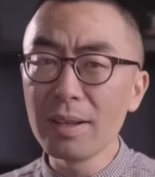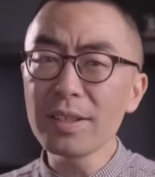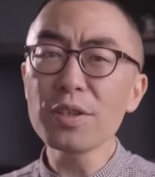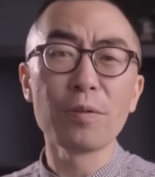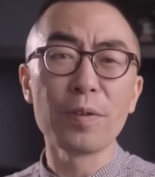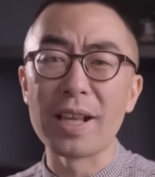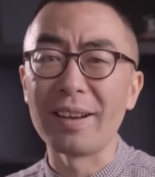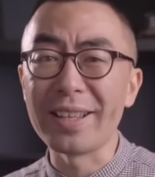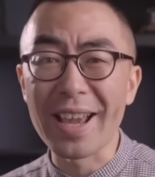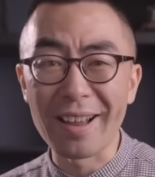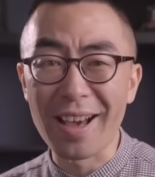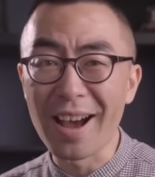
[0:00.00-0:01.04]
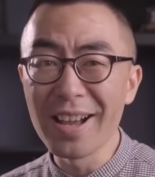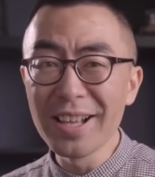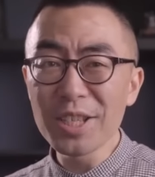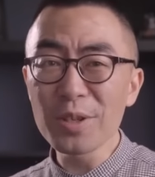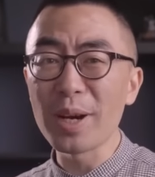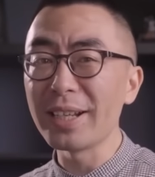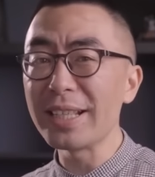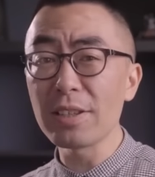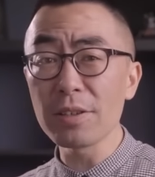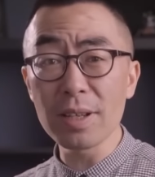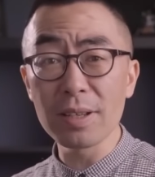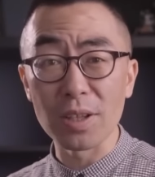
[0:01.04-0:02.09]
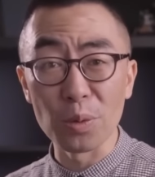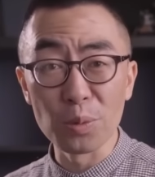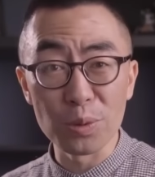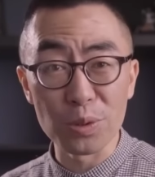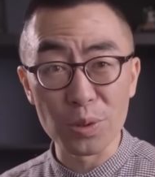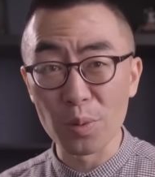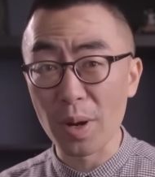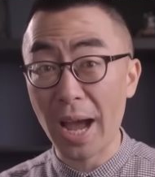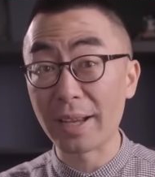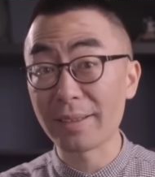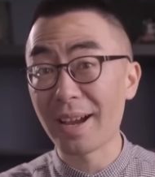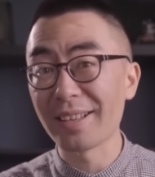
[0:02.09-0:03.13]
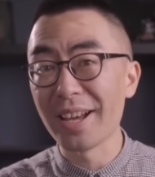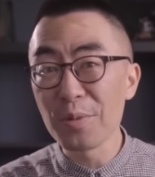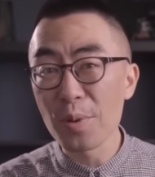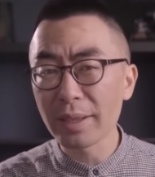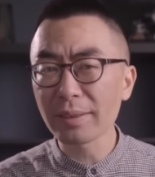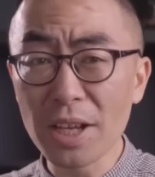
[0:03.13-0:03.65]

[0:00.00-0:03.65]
这就非常厉害了。尽管离真正投入使用还差得很远，